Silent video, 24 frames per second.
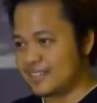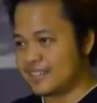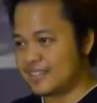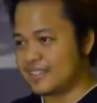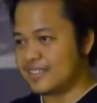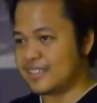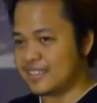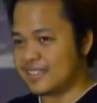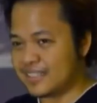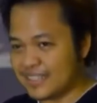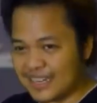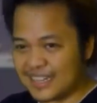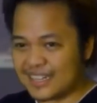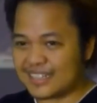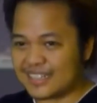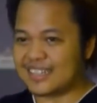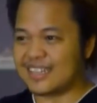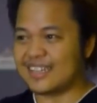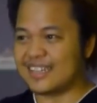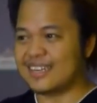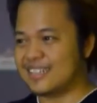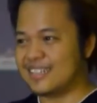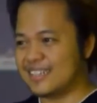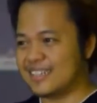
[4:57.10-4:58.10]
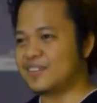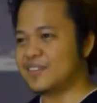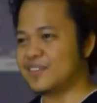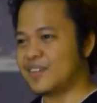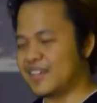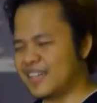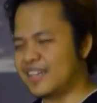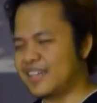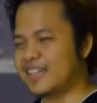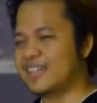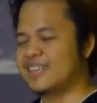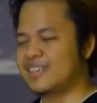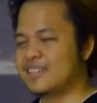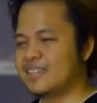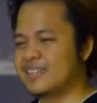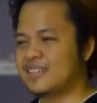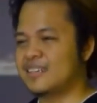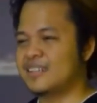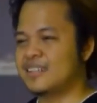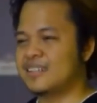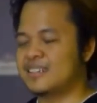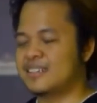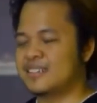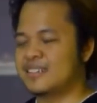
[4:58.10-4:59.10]
Unik ya. yang jarang ya.
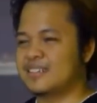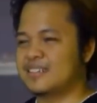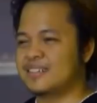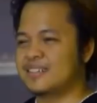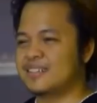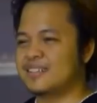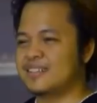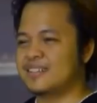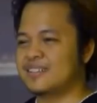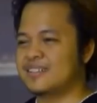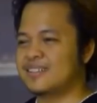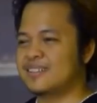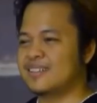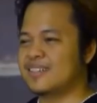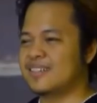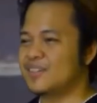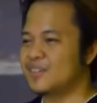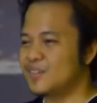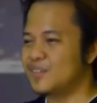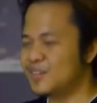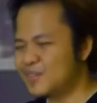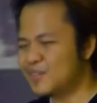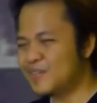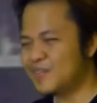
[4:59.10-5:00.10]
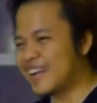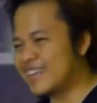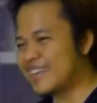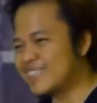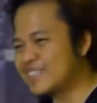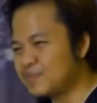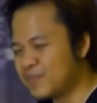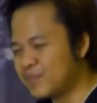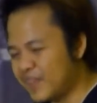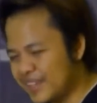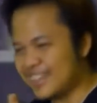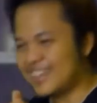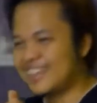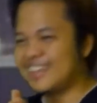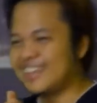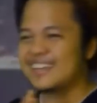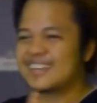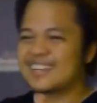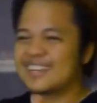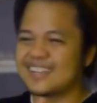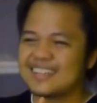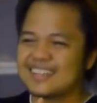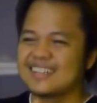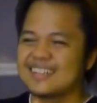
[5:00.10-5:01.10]
dimiliki banyak orang. Duh, Jadi kalau kamu
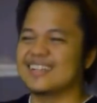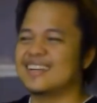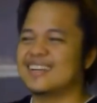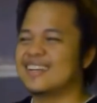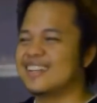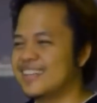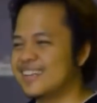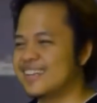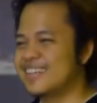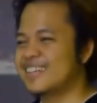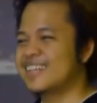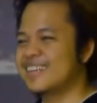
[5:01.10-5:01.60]
dibilang aneh,